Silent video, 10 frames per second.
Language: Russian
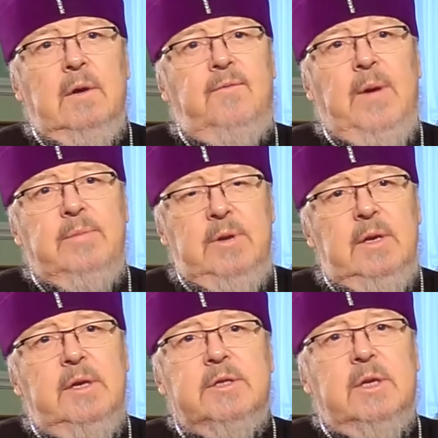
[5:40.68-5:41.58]
В
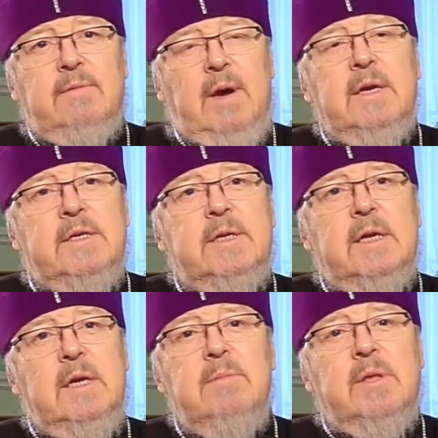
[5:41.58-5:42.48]
фамилии скрывается
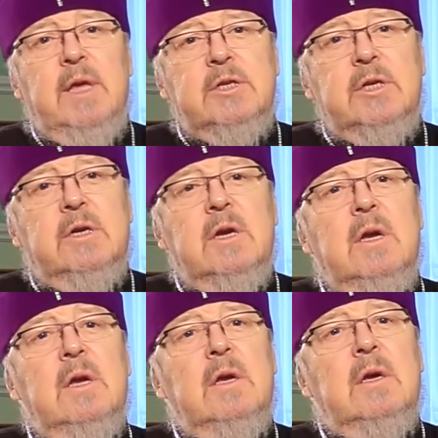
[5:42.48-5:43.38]
имя наших
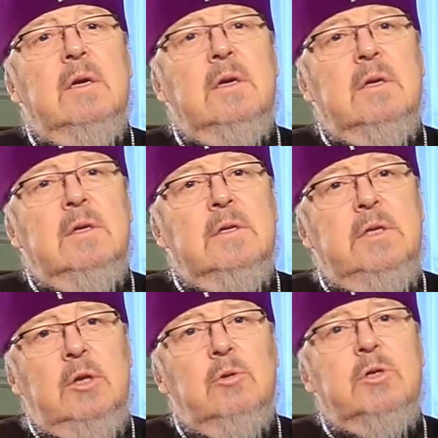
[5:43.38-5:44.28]

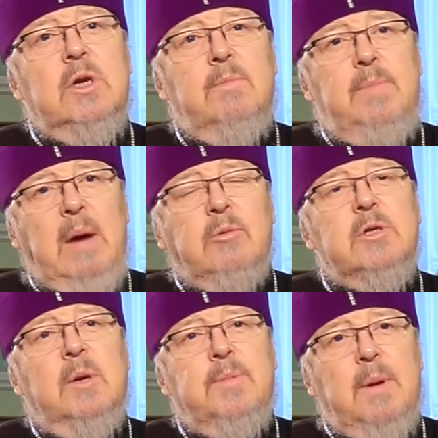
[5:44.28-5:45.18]
дедушек,
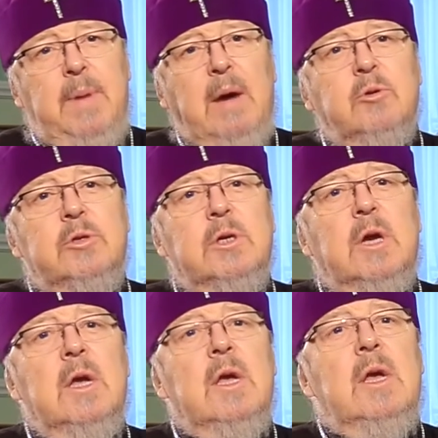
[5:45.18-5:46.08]
бабушек,
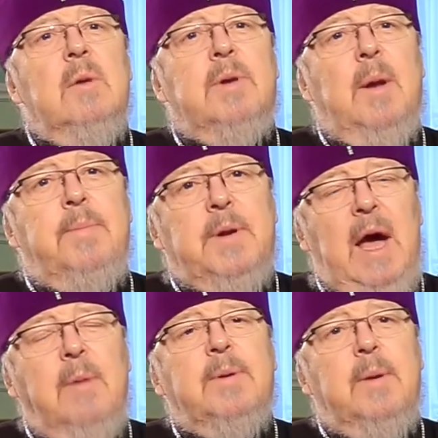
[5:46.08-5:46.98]
прабабушек,
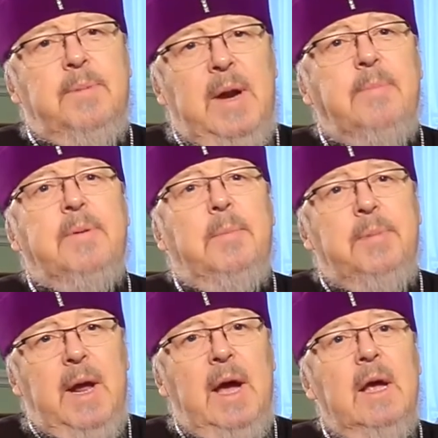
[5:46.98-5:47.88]

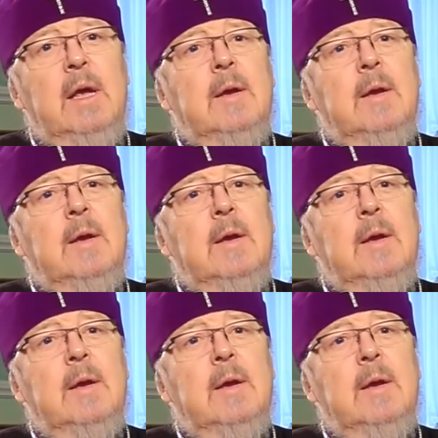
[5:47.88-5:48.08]
прапра-прапра-прапра.